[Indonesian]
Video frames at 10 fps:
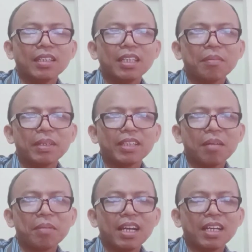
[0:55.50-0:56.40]
yang
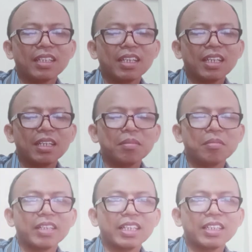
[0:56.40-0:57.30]
pertama adalah
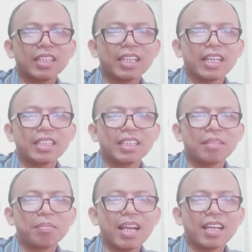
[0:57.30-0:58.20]
mungkin terkait
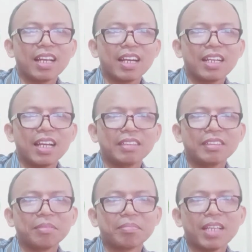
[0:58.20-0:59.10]
dengan pelanggaran hak
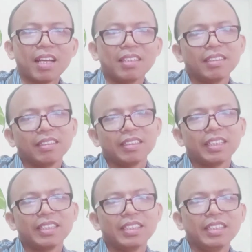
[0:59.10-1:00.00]
cipta
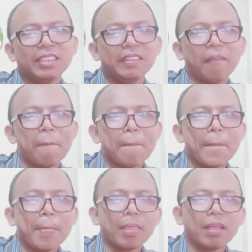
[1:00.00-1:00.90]
jadi ini
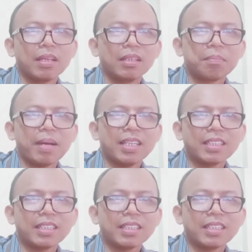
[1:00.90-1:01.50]
Eh, banyak